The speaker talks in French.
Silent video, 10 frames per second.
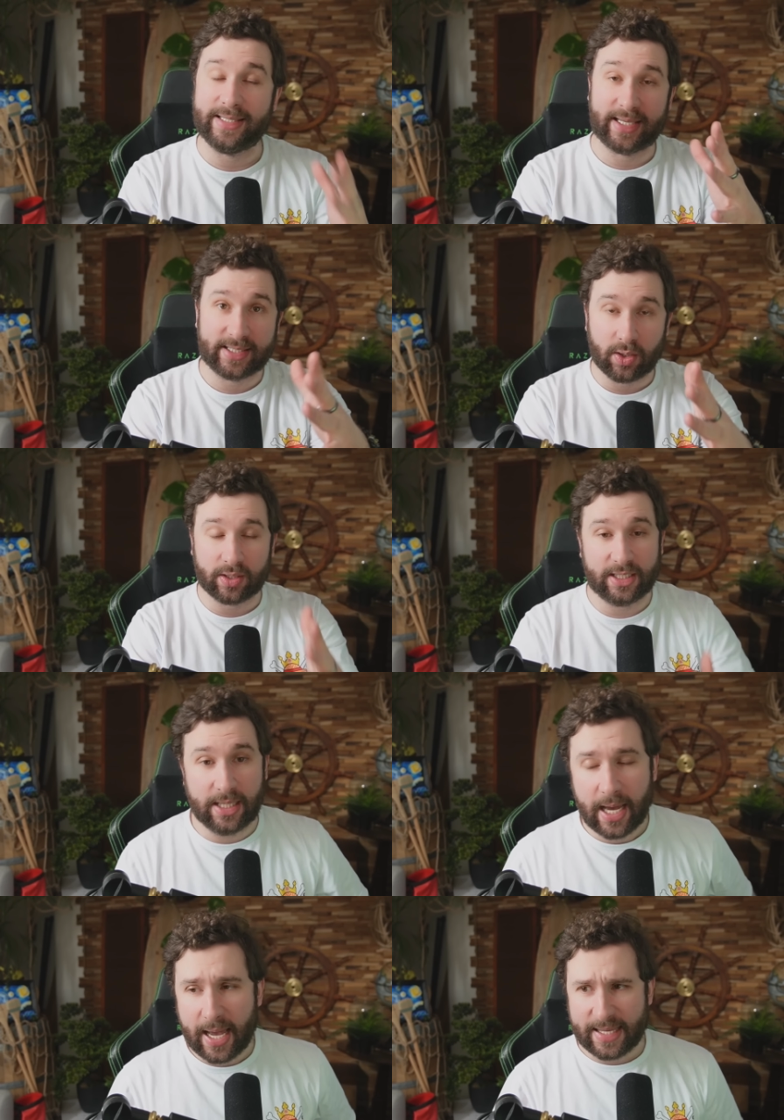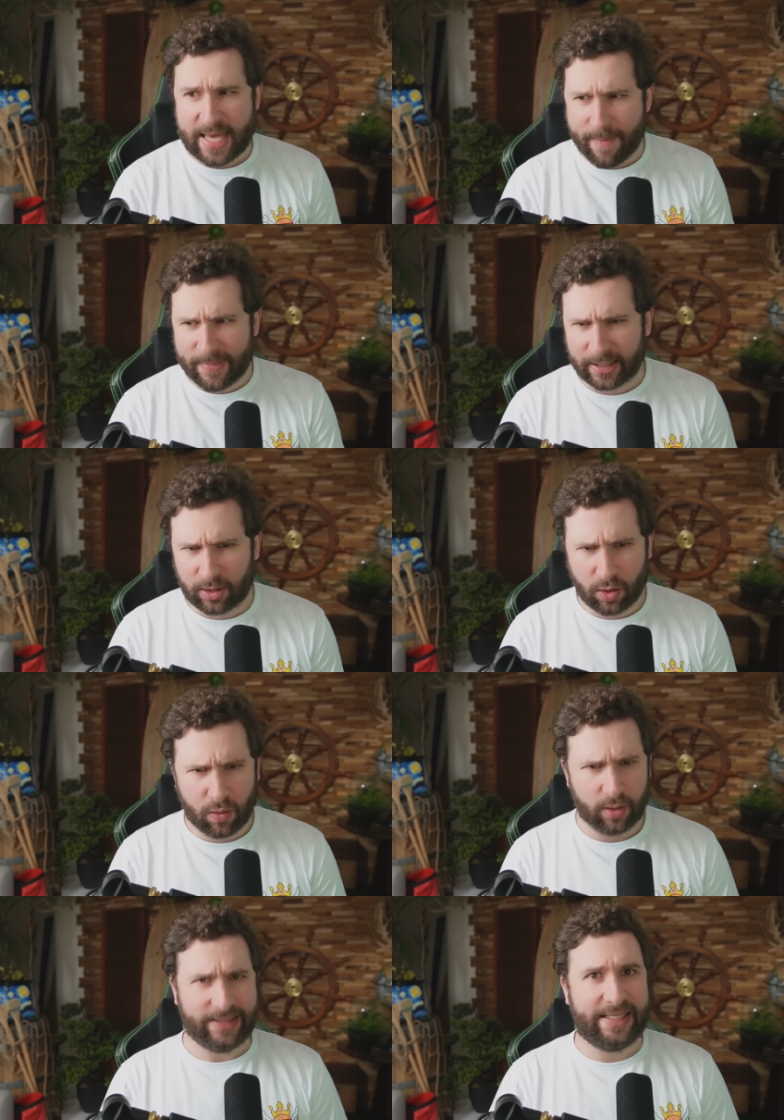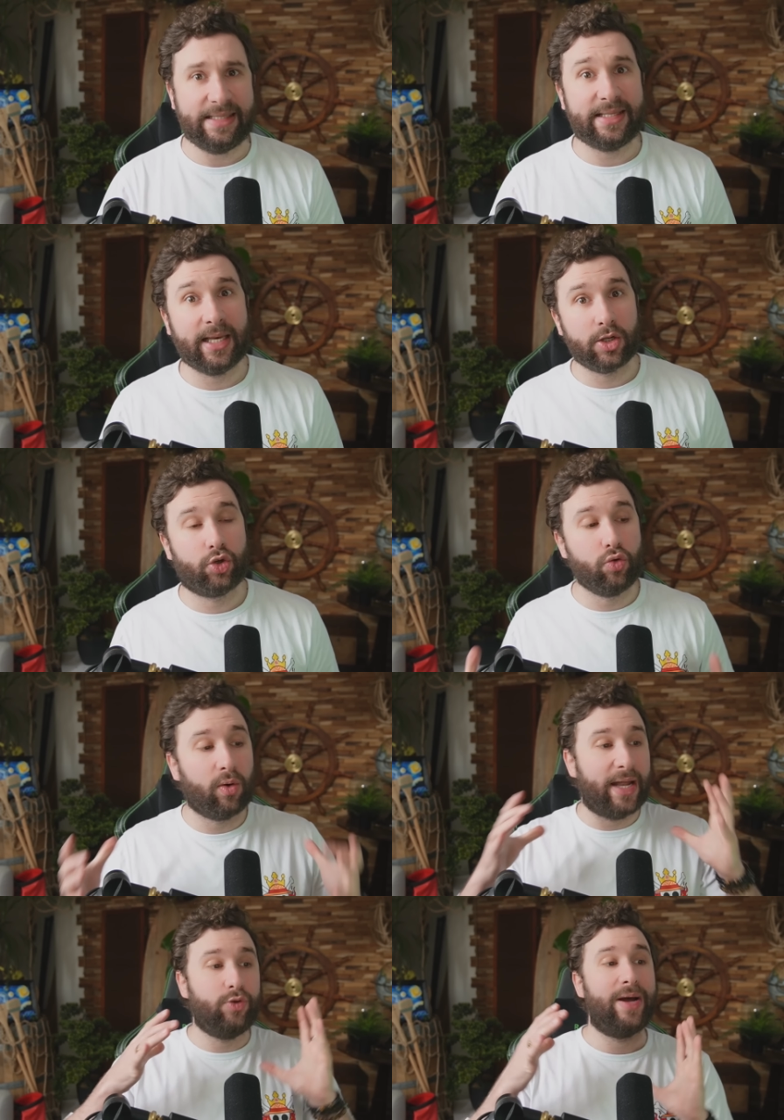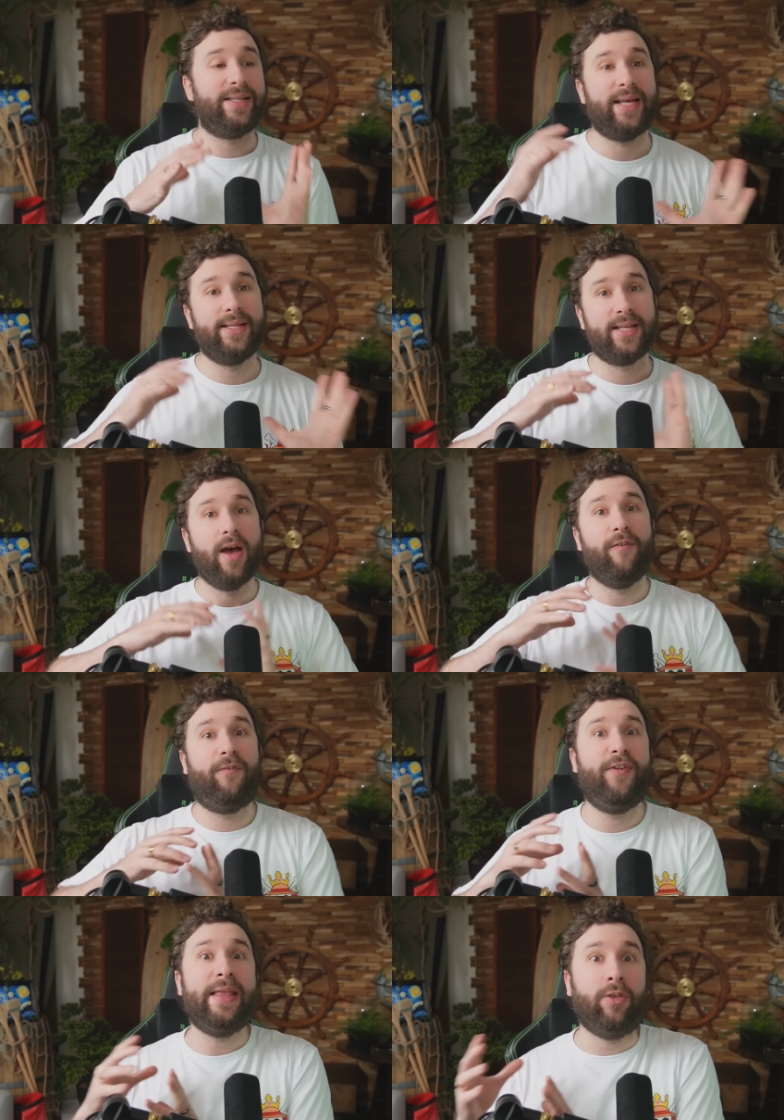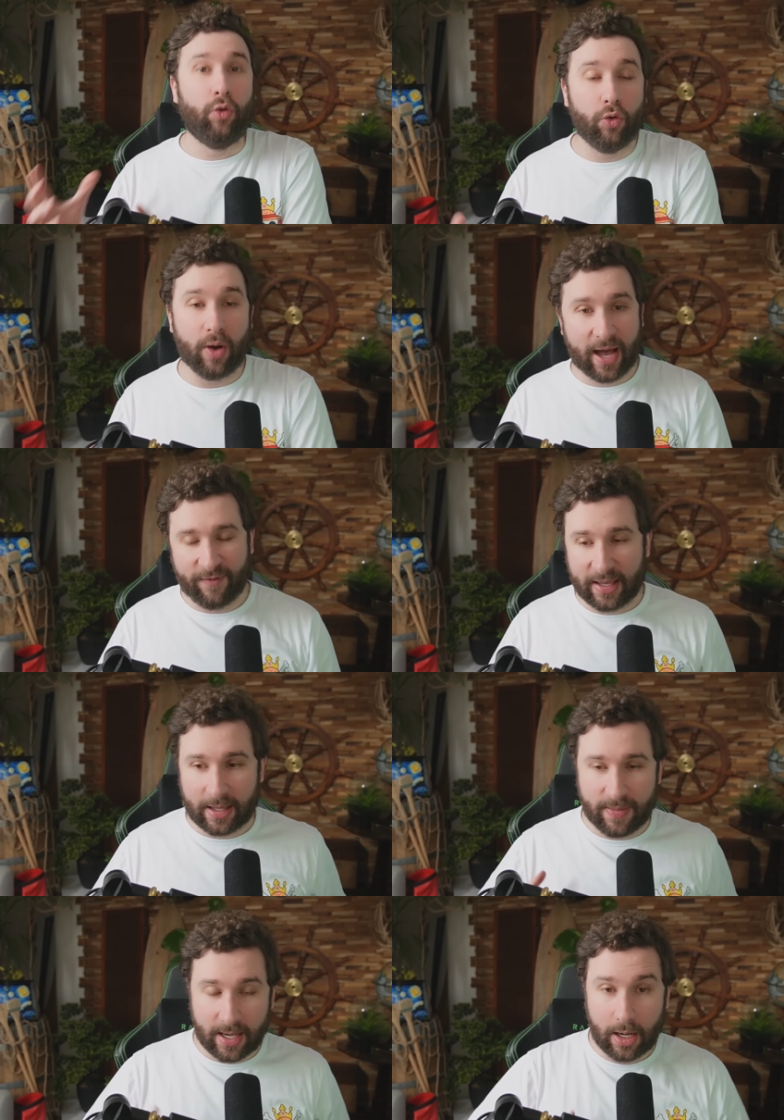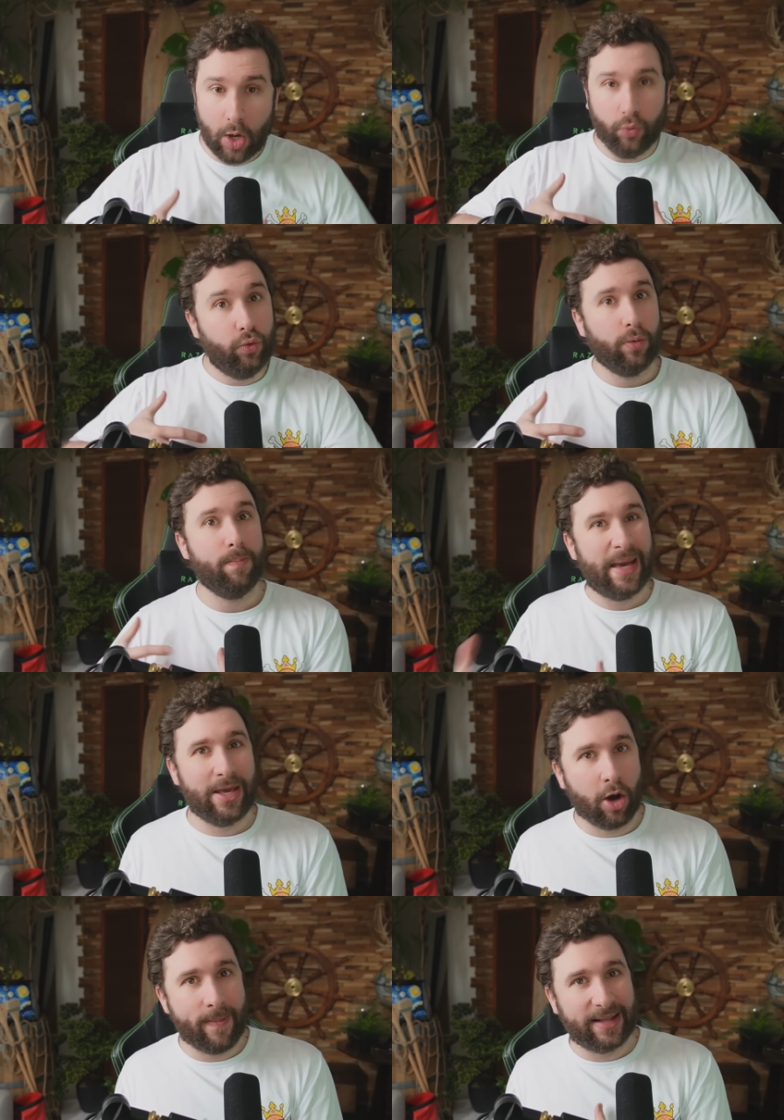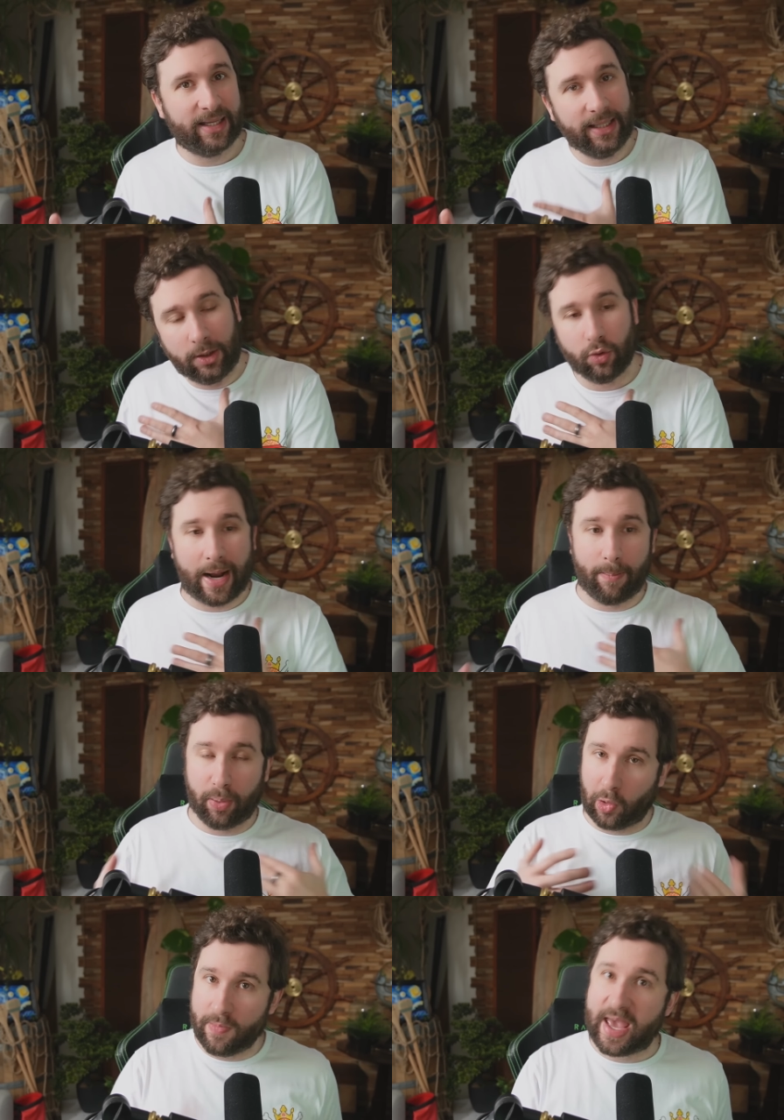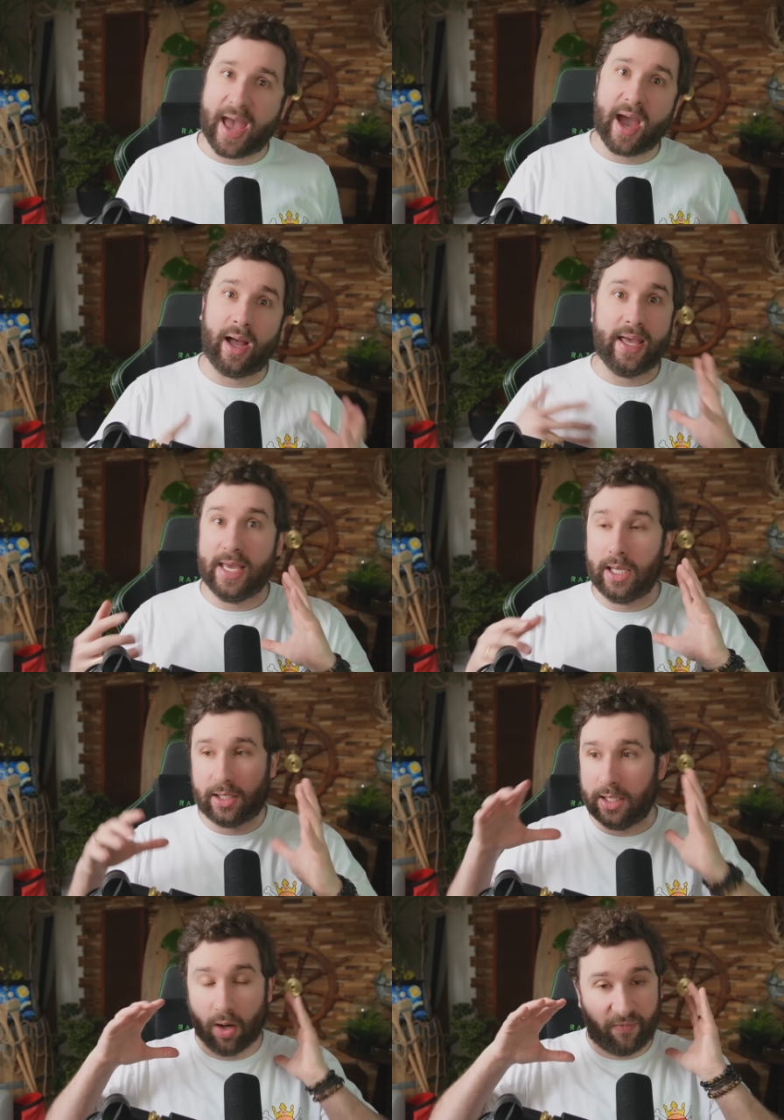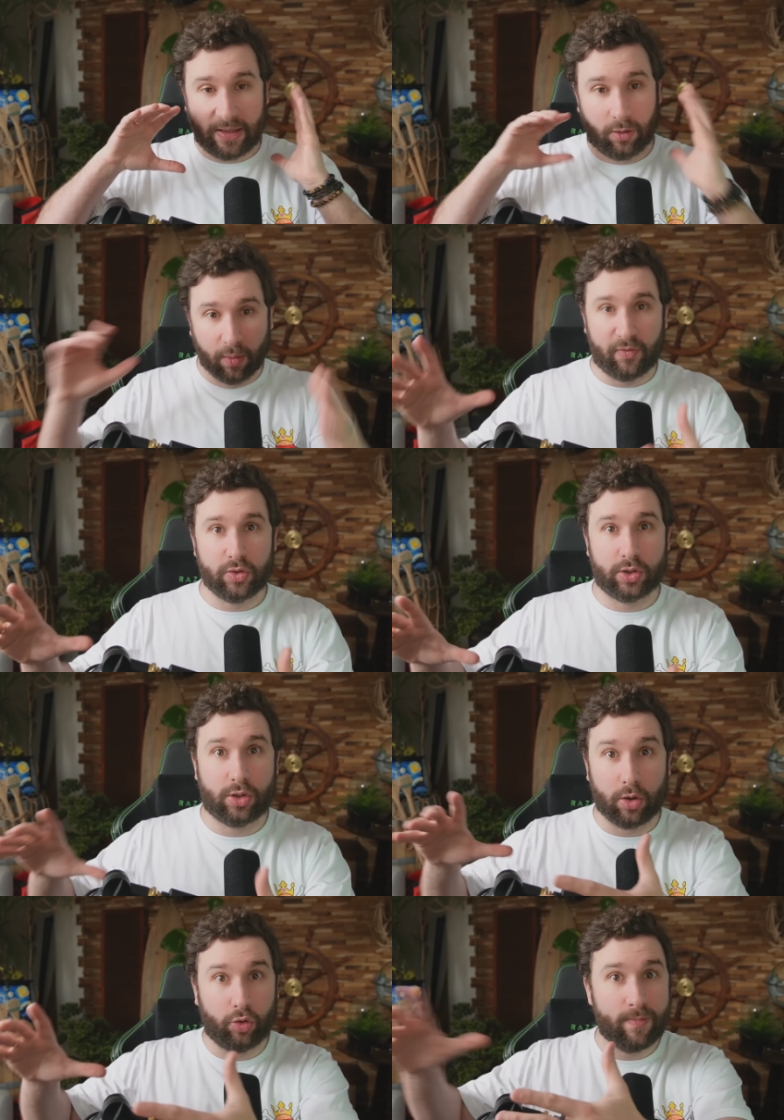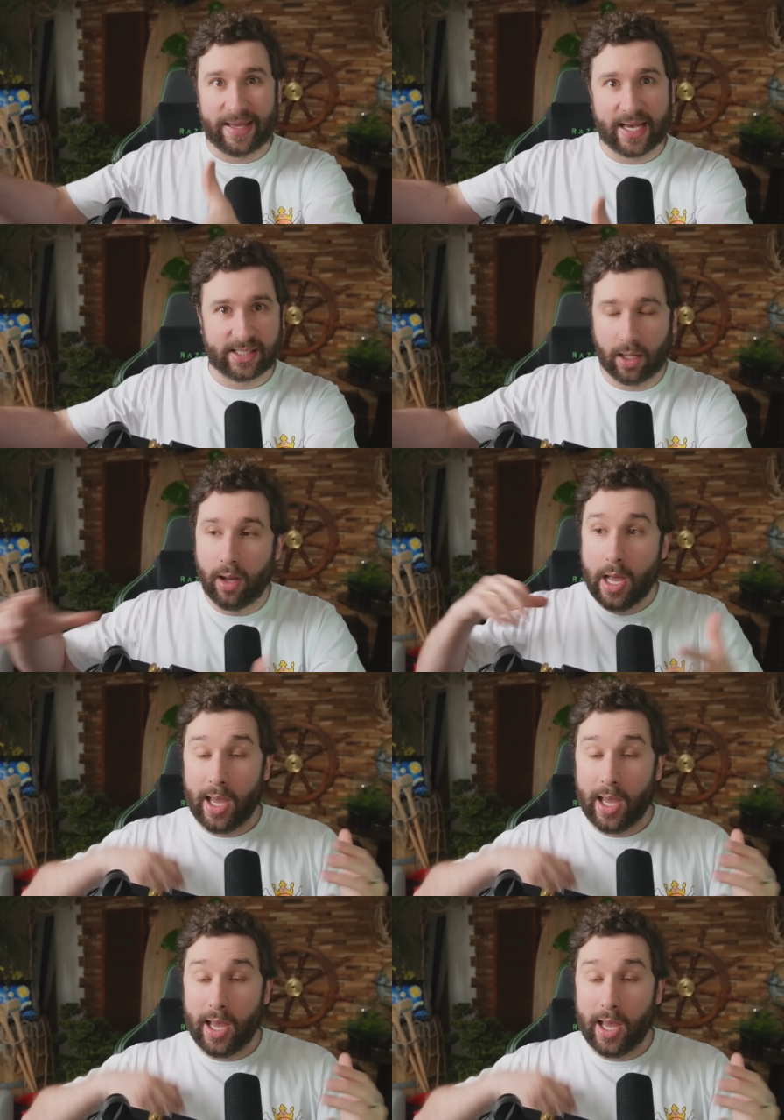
qui est sortie il y a maintenant 10-15 euh, jours, la DualSense V2 avec eh bien une meilleure batterie que la première et qui en fait dans vos stocks de magasins,